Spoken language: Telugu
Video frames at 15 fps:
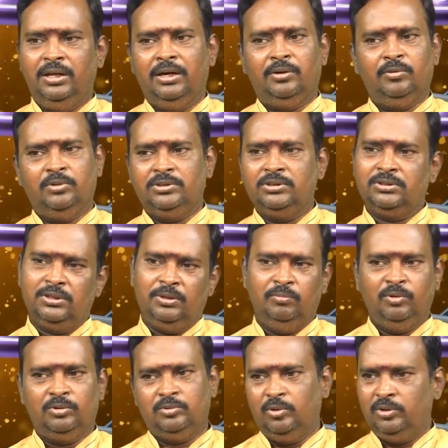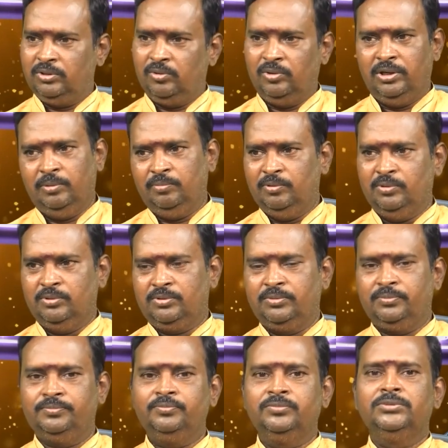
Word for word: డైరెక్ట్ వచ్చి బుక్ కొన్ని కొన్ని వెళ్ళిపోవచ్చు